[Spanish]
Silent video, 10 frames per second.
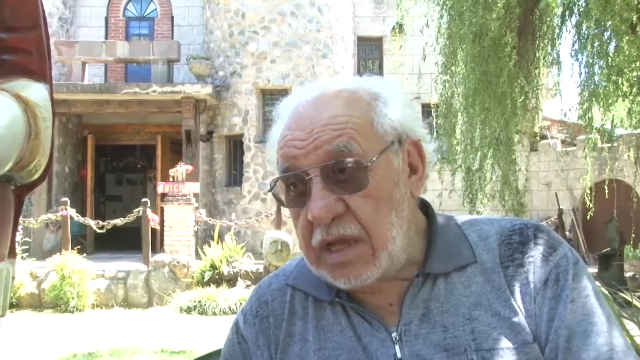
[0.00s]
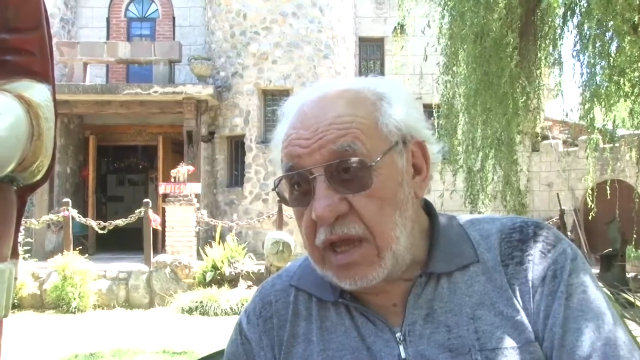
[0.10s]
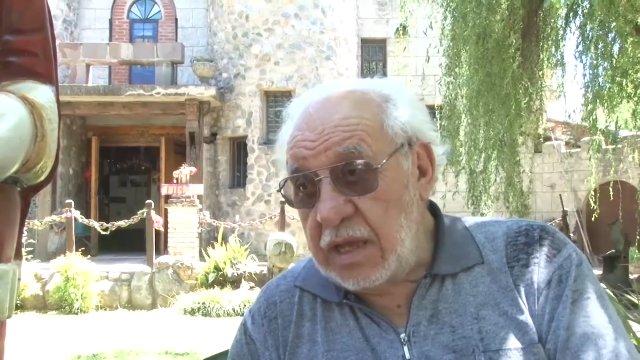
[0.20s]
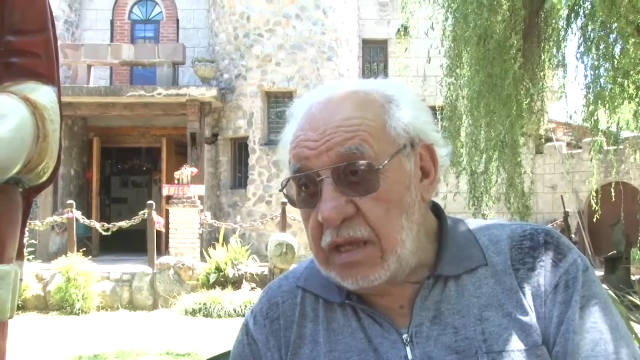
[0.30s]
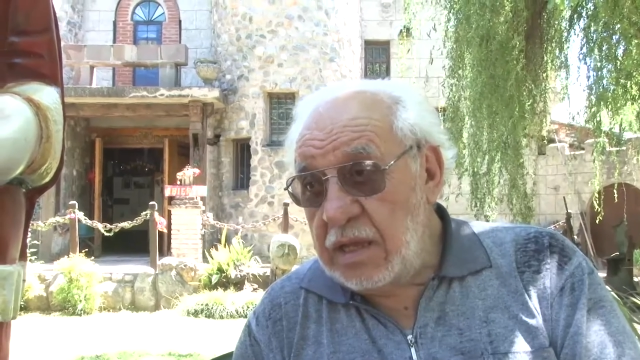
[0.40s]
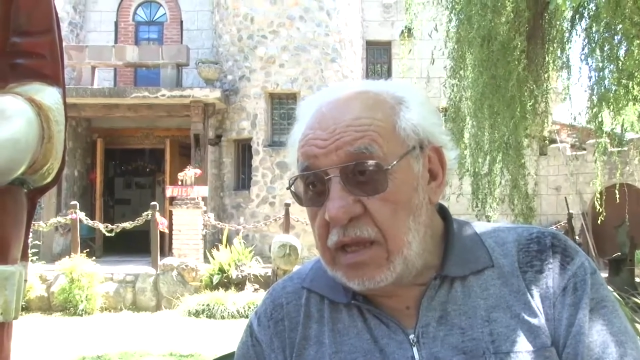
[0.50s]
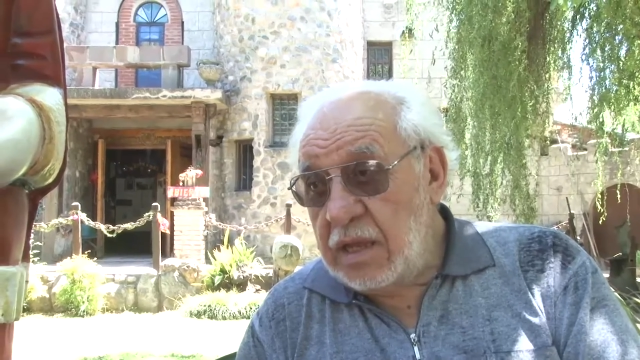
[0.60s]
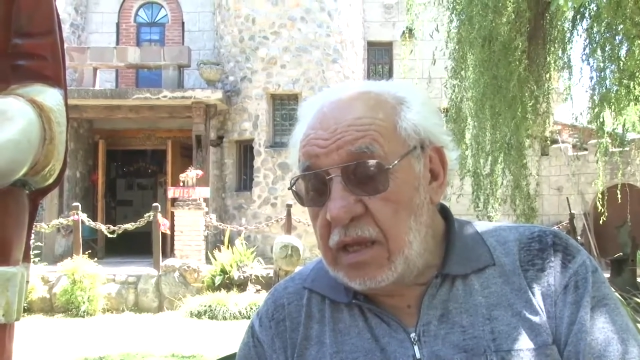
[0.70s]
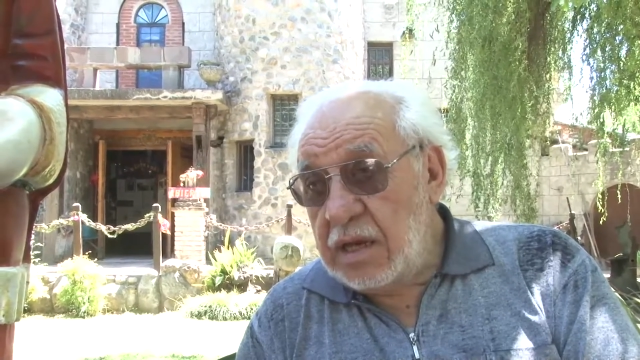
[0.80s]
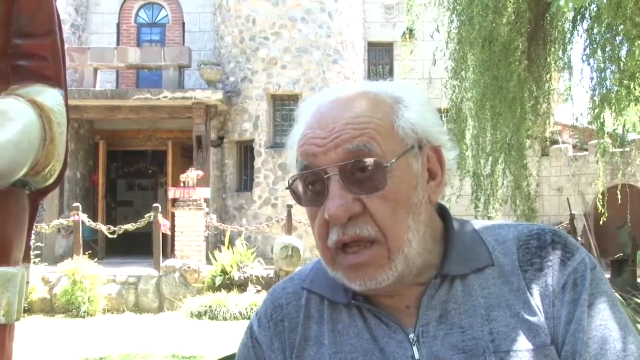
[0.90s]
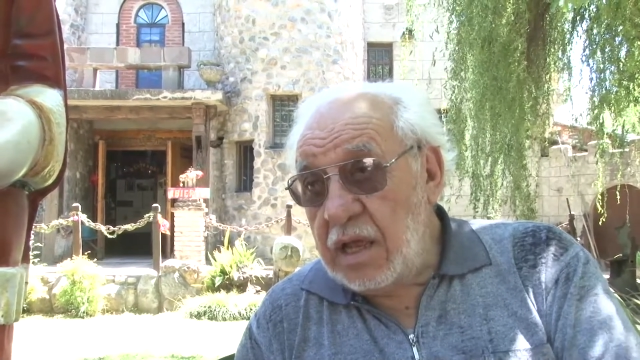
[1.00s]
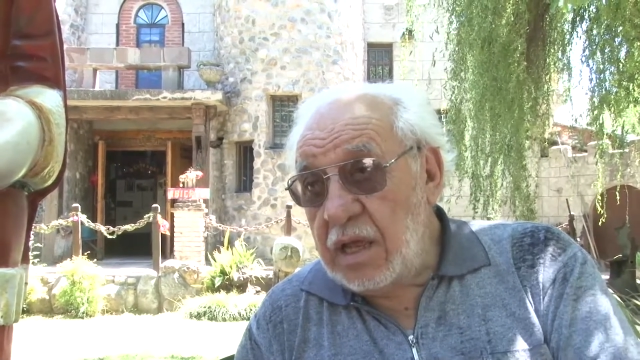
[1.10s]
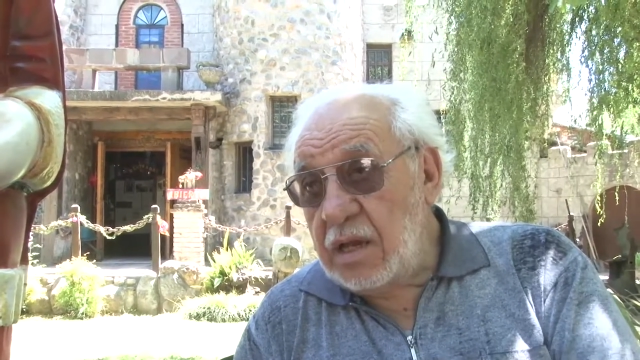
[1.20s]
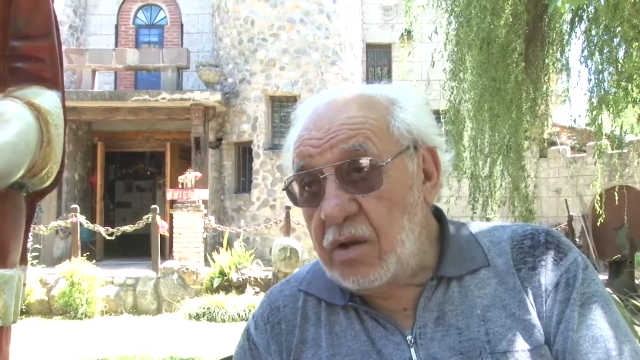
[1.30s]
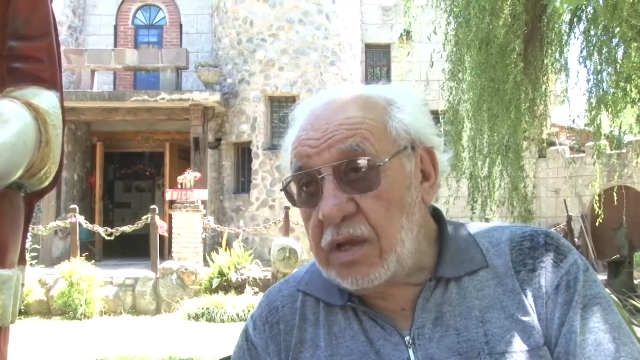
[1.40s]
que hay.
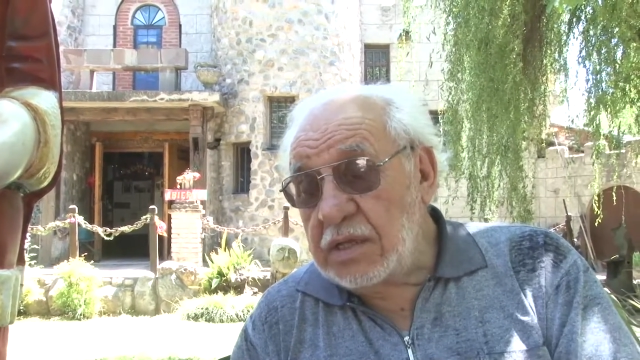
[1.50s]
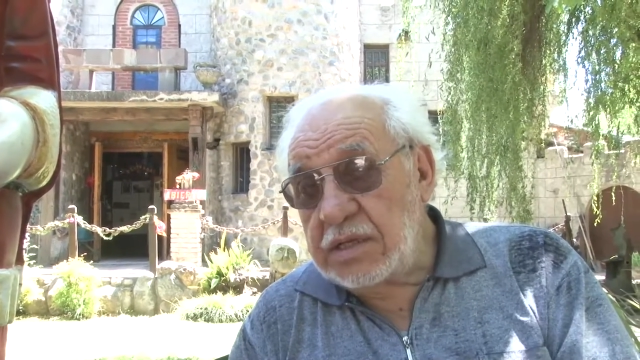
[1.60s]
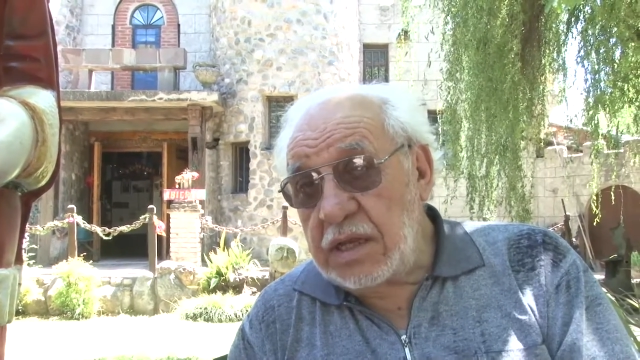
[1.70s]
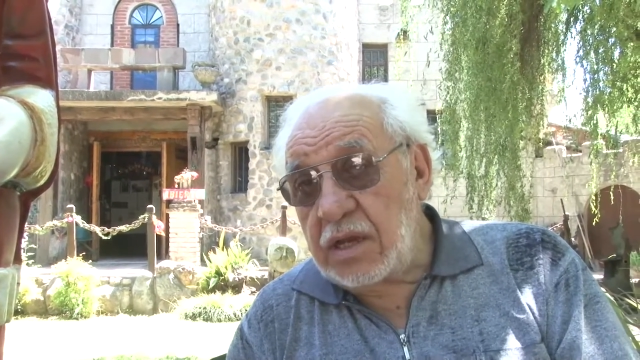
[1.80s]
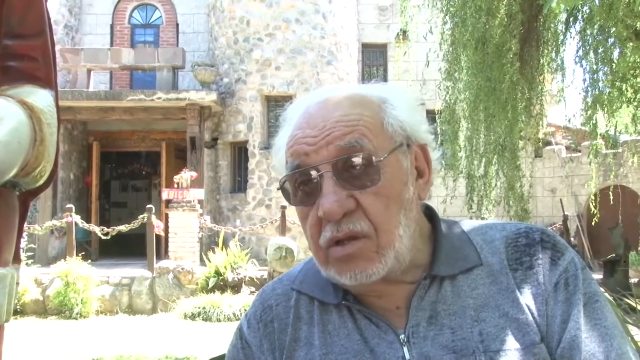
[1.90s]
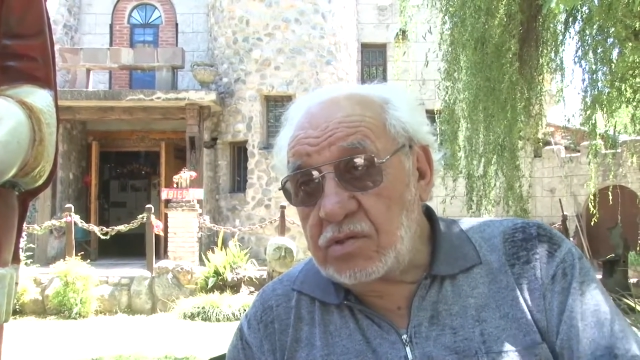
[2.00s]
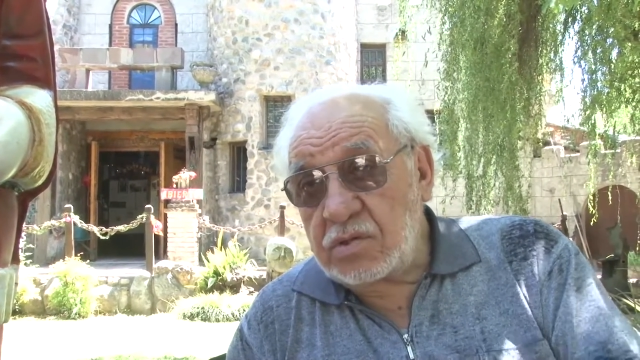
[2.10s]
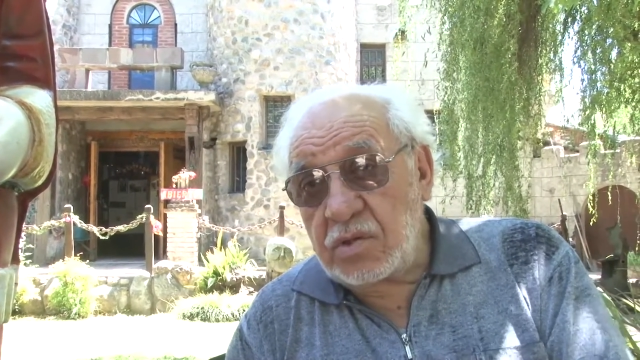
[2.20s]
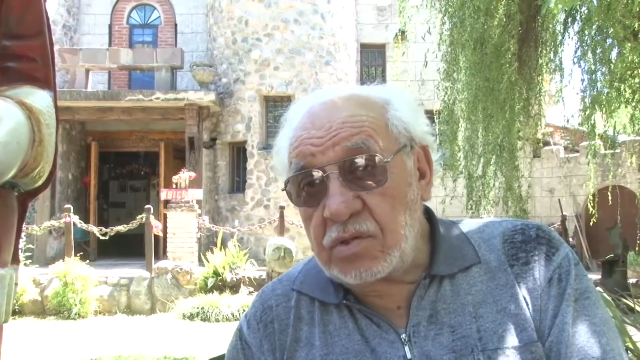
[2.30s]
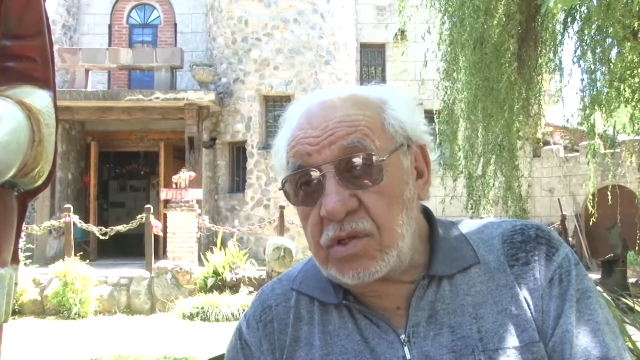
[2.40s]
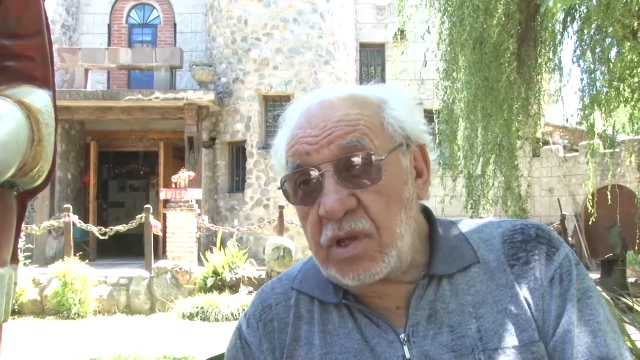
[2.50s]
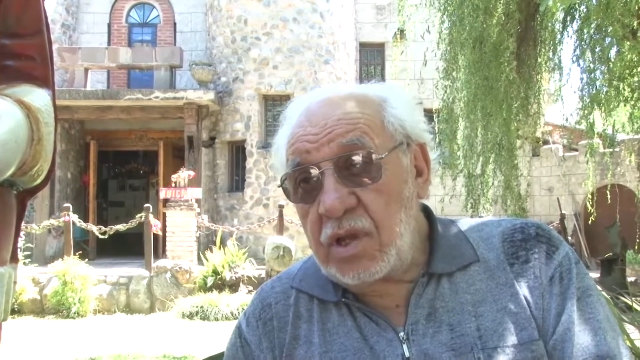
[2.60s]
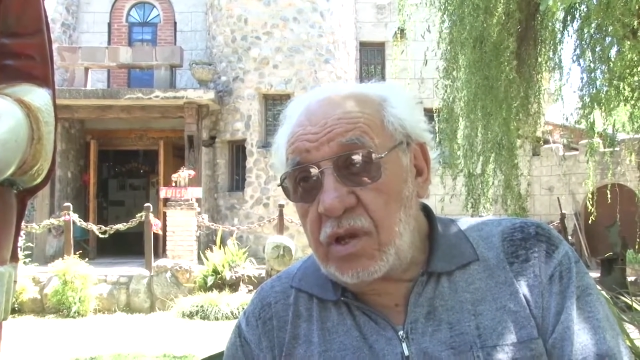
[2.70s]
lo que sí que nosotros